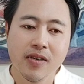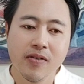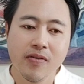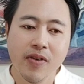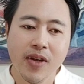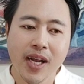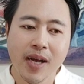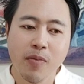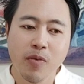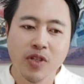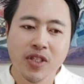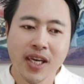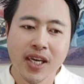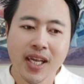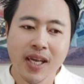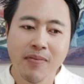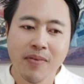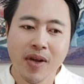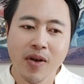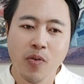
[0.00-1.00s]
เวลาบูชาเท
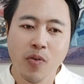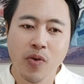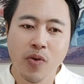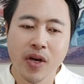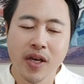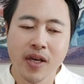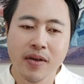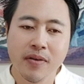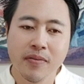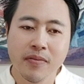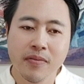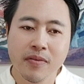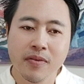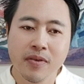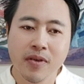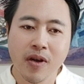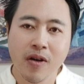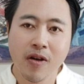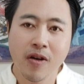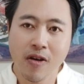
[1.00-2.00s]
พราหูนะ
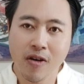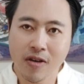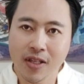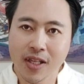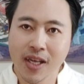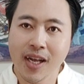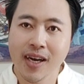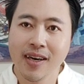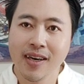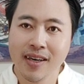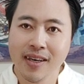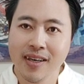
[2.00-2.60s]
ขอท่าน